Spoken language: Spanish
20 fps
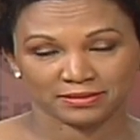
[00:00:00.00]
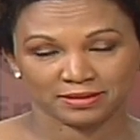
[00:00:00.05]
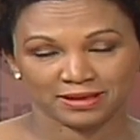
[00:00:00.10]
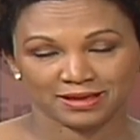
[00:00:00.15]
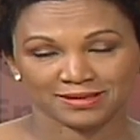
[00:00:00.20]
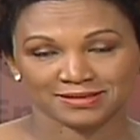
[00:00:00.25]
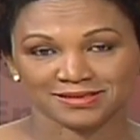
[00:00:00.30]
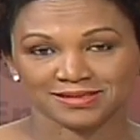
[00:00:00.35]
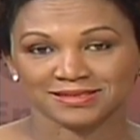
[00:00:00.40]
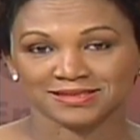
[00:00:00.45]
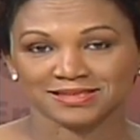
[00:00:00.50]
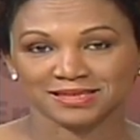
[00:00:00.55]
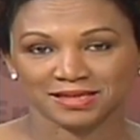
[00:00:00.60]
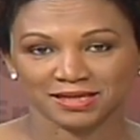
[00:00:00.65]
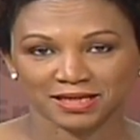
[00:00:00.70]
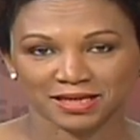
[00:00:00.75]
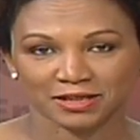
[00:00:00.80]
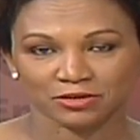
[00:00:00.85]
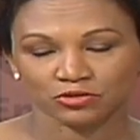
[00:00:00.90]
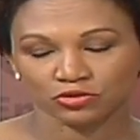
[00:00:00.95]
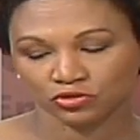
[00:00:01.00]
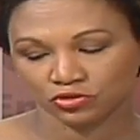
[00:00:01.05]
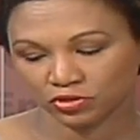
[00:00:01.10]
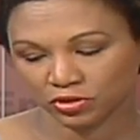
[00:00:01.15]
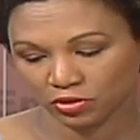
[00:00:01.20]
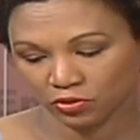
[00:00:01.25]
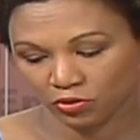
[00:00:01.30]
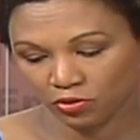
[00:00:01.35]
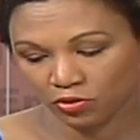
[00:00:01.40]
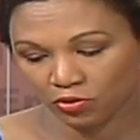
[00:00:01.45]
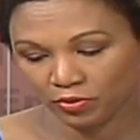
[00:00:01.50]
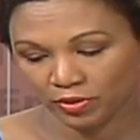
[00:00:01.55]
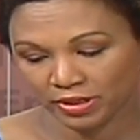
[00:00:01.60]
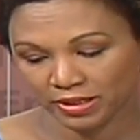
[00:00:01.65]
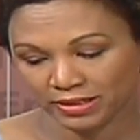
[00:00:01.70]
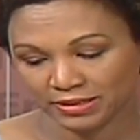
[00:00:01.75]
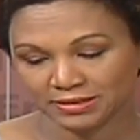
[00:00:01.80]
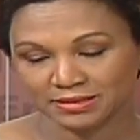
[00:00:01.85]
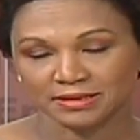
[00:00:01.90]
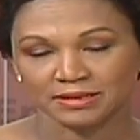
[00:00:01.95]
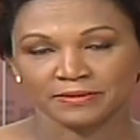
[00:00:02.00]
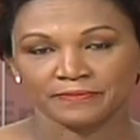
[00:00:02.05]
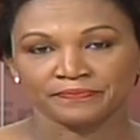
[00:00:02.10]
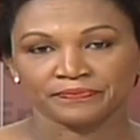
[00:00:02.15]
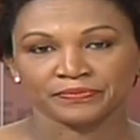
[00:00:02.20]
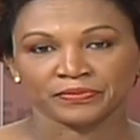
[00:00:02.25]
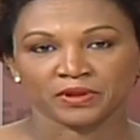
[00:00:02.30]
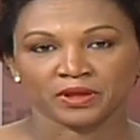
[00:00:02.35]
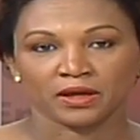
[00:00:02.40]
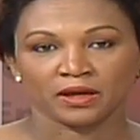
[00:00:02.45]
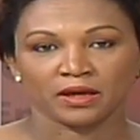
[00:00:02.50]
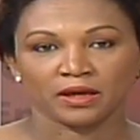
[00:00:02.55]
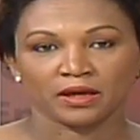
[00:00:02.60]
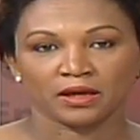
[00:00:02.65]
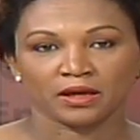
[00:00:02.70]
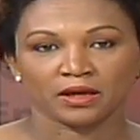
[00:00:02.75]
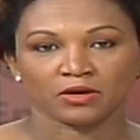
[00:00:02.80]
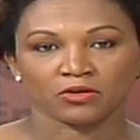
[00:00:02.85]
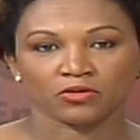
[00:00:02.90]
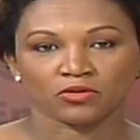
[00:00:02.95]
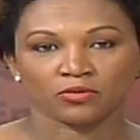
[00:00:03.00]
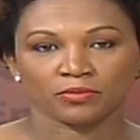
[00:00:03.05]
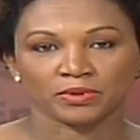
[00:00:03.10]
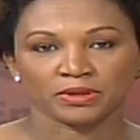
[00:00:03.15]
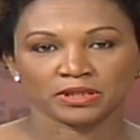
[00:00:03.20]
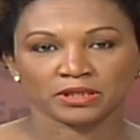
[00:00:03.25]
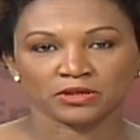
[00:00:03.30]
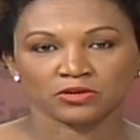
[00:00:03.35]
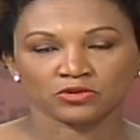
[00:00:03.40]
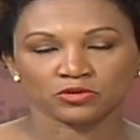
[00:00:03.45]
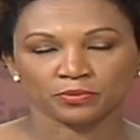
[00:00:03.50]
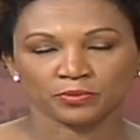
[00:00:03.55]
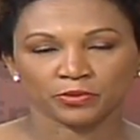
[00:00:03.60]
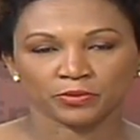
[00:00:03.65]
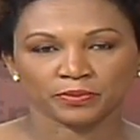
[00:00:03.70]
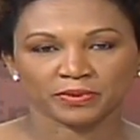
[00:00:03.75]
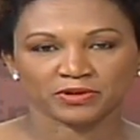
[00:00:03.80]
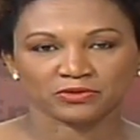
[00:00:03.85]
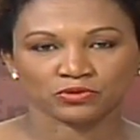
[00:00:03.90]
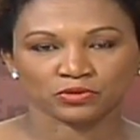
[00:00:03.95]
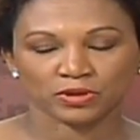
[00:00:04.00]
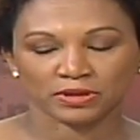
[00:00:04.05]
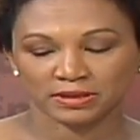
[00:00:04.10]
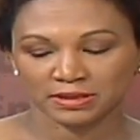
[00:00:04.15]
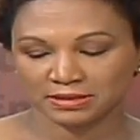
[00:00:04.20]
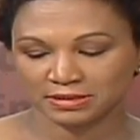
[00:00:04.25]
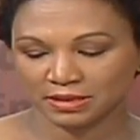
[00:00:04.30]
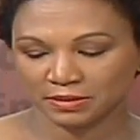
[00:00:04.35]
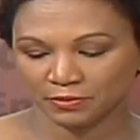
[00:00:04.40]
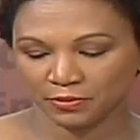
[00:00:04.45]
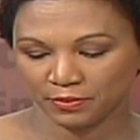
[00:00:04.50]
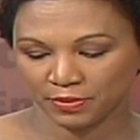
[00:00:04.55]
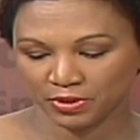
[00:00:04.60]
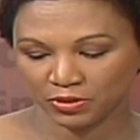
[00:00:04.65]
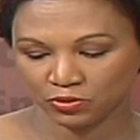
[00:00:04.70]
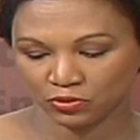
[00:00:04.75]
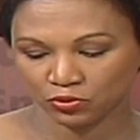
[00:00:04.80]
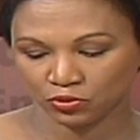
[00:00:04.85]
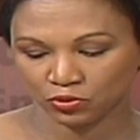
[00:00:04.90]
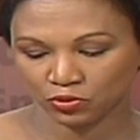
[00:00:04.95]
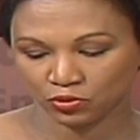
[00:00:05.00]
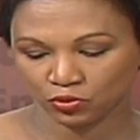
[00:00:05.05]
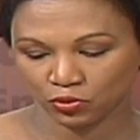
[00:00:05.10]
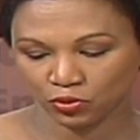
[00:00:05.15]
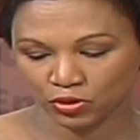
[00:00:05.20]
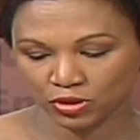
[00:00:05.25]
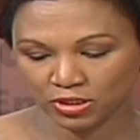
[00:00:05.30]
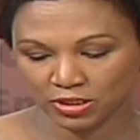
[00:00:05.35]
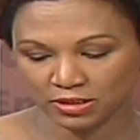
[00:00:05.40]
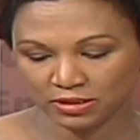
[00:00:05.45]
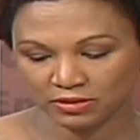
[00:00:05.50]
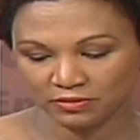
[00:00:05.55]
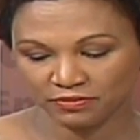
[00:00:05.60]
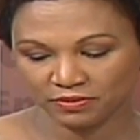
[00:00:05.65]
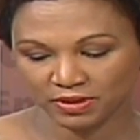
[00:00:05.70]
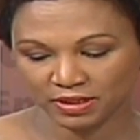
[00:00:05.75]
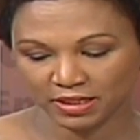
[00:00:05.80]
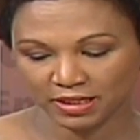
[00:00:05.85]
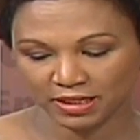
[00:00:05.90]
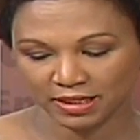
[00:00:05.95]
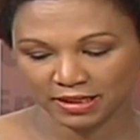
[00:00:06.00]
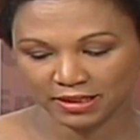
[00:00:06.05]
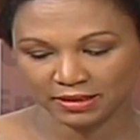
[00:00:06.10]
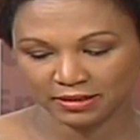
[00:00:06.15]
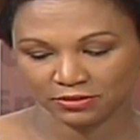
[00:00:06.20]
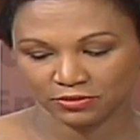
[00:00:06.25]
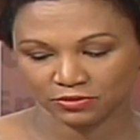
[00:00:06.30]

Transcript: asesinatos de jóvenes eh, cometidos por personas hasta el momento no identificadas.